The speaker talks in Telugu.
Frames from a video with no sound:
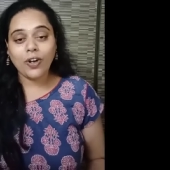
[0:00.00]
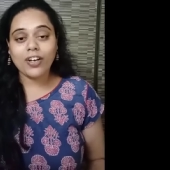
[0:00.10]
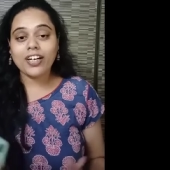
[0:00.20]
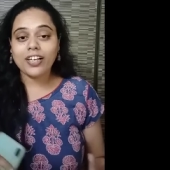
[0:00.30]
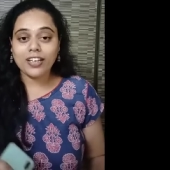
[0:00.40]

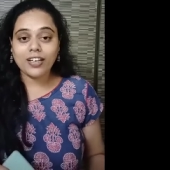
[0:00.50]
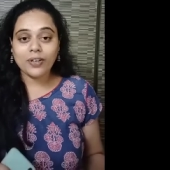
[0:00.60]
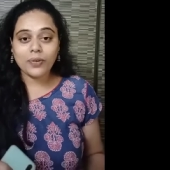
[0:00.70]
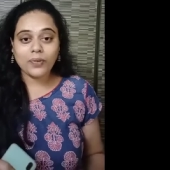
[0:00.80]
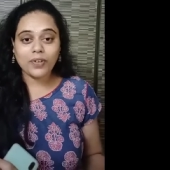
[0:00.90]
లోన
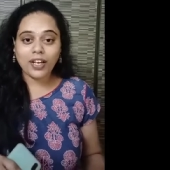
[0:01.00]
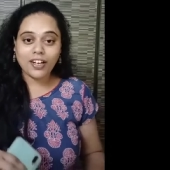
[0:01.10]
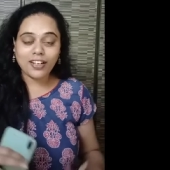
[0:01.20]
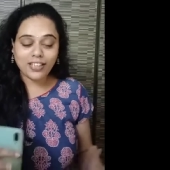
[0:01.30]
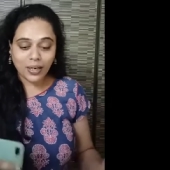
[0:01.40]
కన్నింగ్
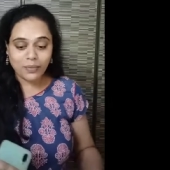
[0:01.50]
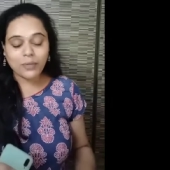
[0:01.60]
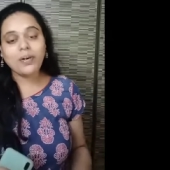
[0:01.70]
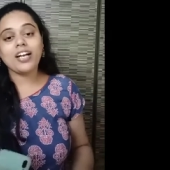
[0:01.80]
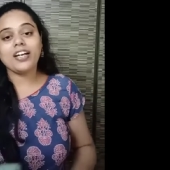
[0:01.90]
అనుకుంటున్నారు అనే దాని
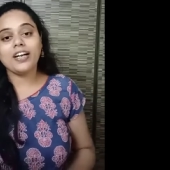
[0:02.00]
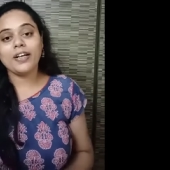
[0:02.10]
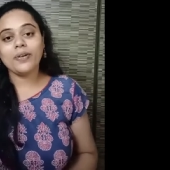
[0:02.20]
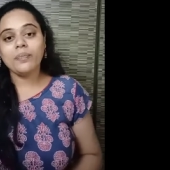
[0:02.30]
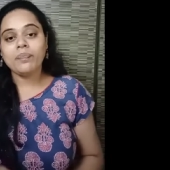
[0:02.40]
మీద
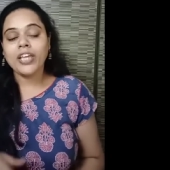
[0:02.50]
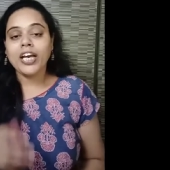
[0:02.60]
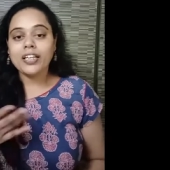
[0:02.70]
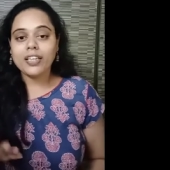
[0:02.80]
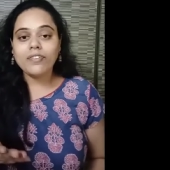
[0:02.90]
మాట్లాడారు
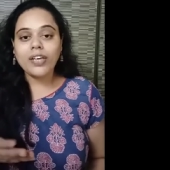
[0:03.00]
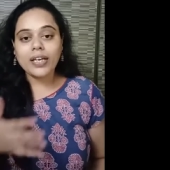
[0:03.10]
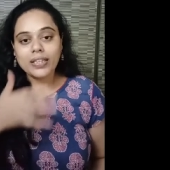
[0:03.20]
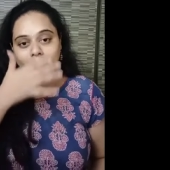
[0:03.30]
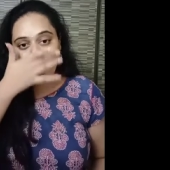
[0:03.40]
దివి
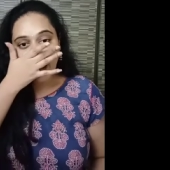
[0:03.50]
అయితే